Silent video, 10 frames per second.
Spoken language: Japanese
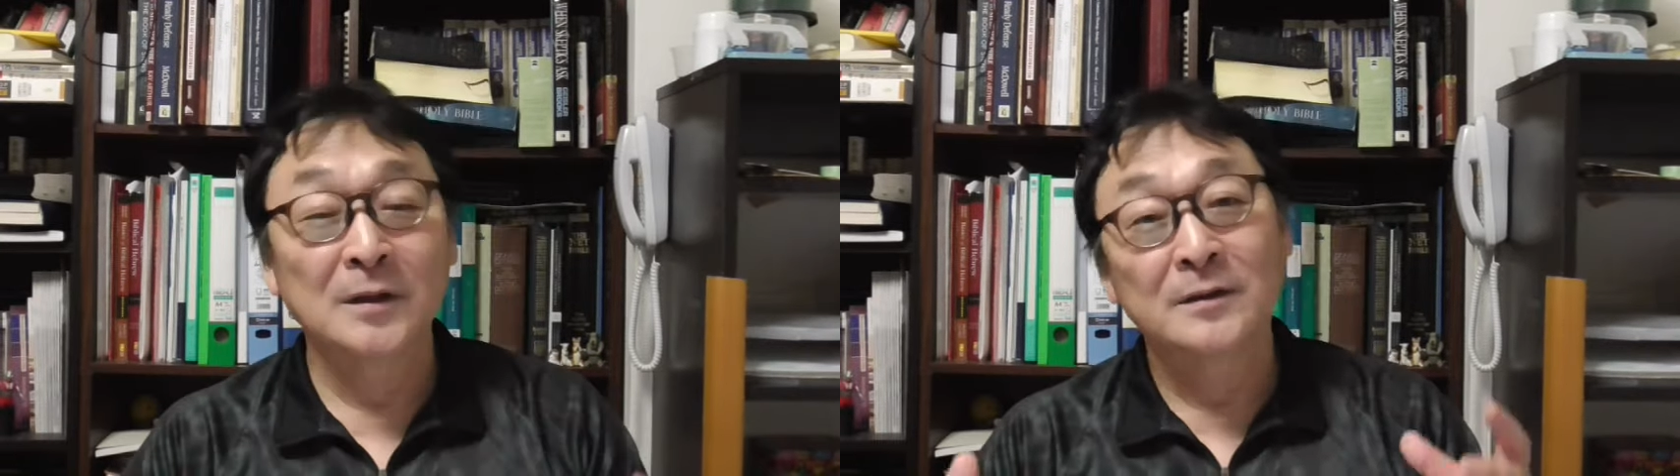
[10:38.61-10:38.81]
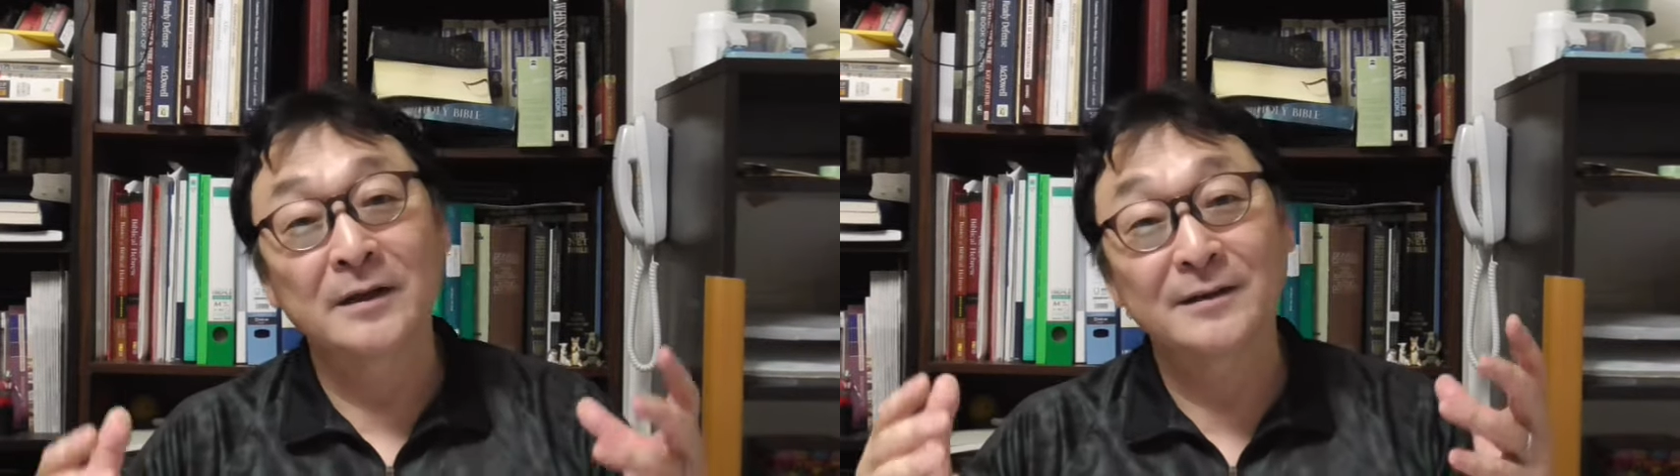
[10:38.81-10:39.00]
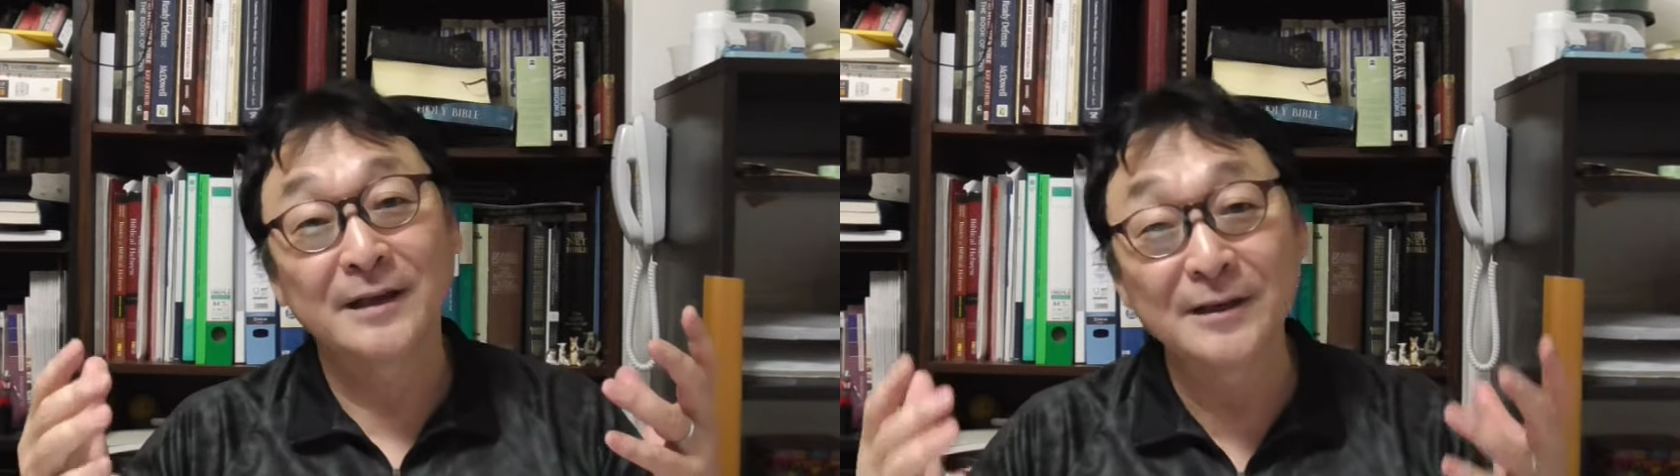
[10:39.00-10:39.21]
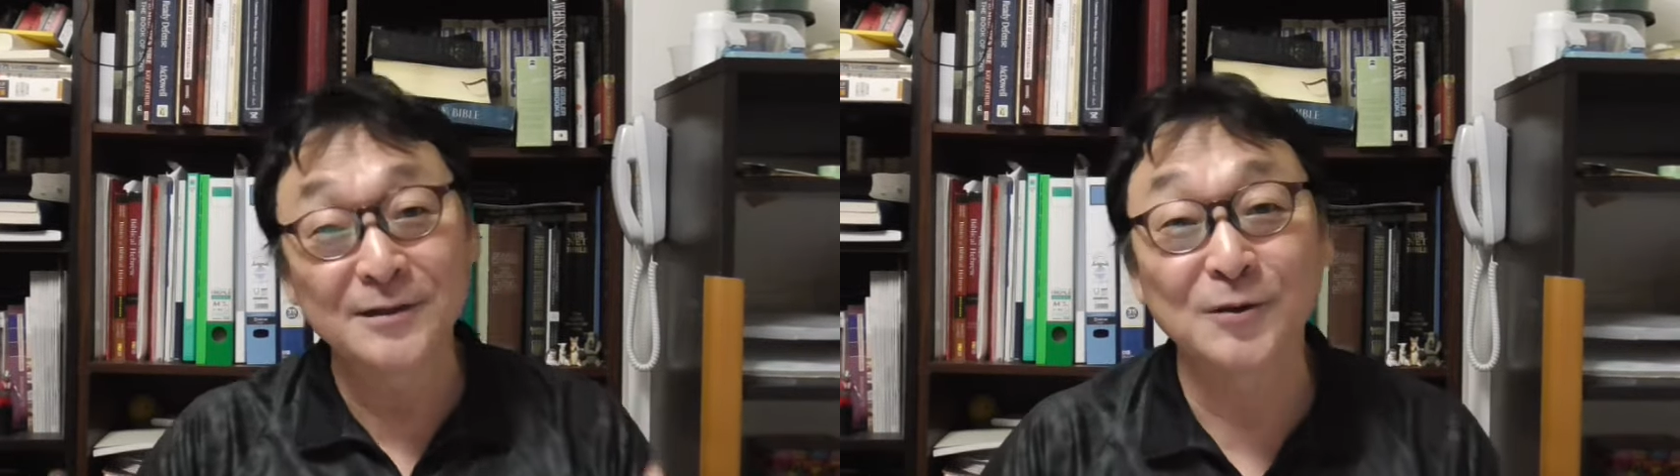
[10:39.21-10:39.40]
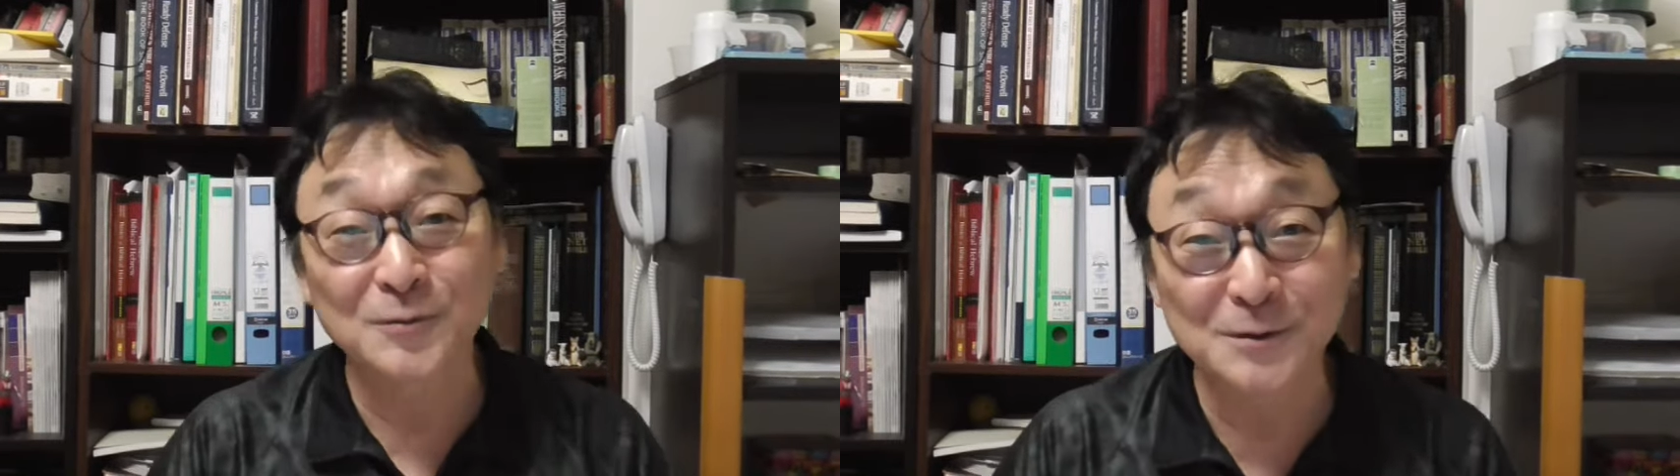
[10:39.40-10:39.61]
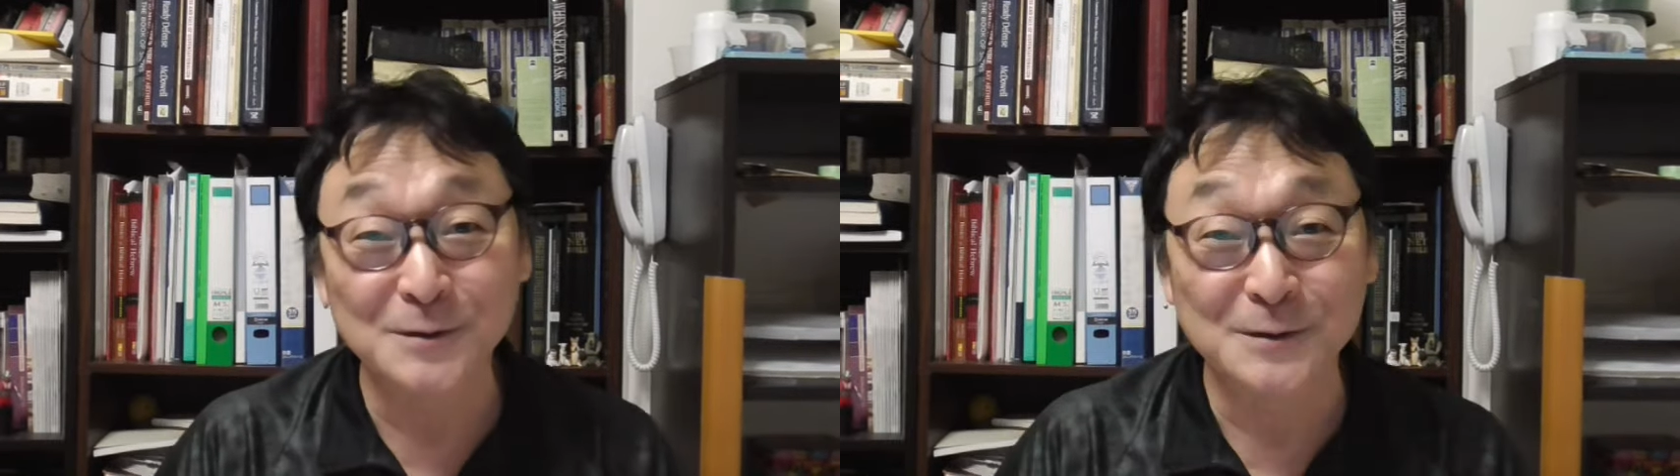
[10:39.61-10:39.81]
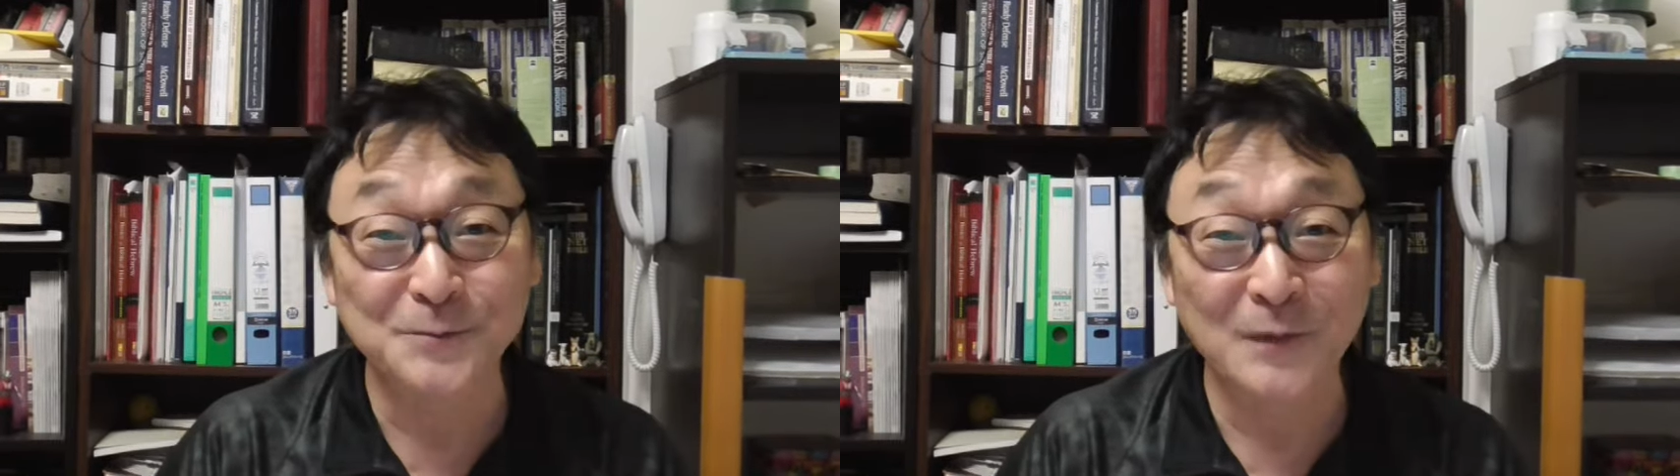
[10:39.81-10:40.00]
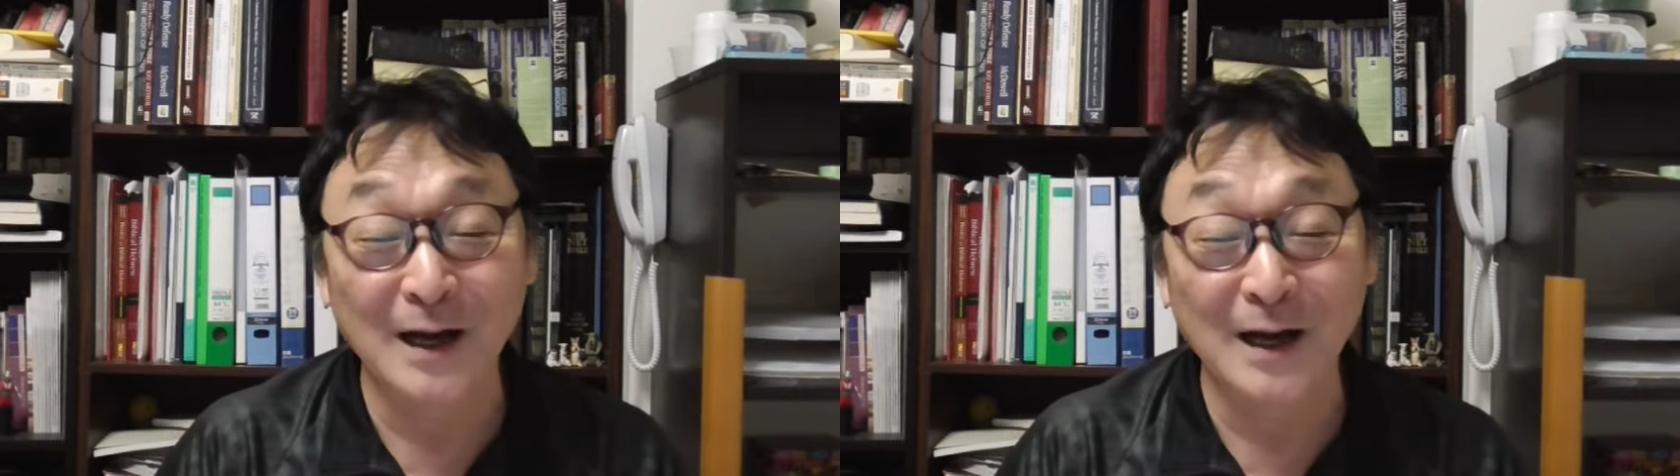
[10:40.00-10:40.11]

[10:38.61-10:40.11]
で、結局、